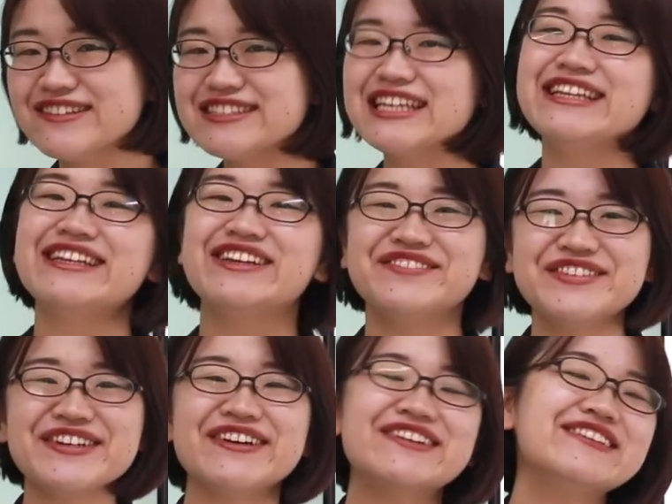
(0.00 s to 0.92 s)
午前の
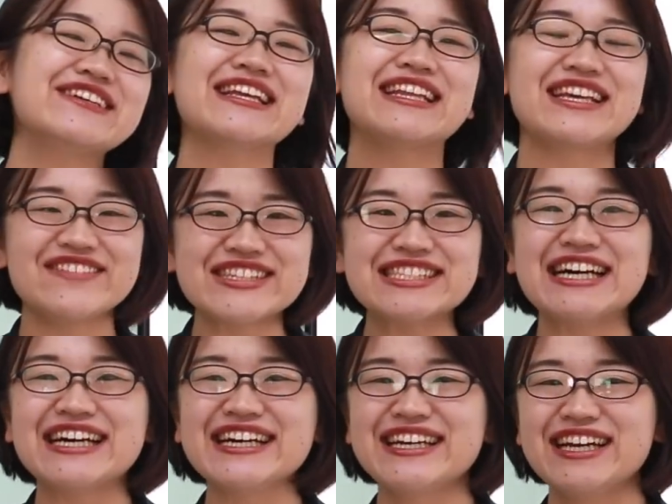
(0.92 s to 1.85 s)
部を受けてきまし
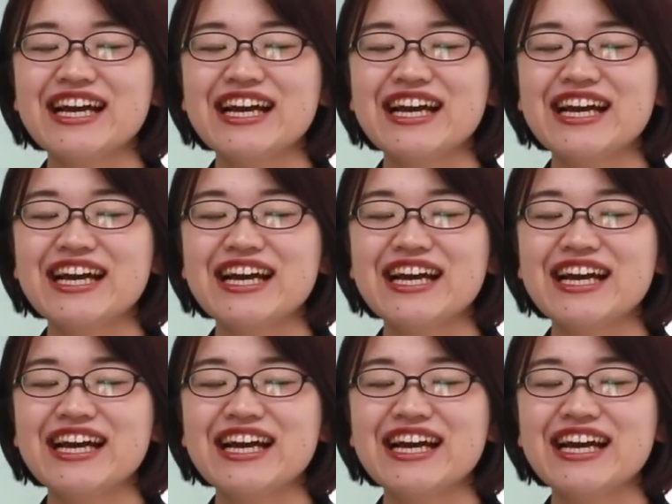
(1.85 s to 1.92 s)
た。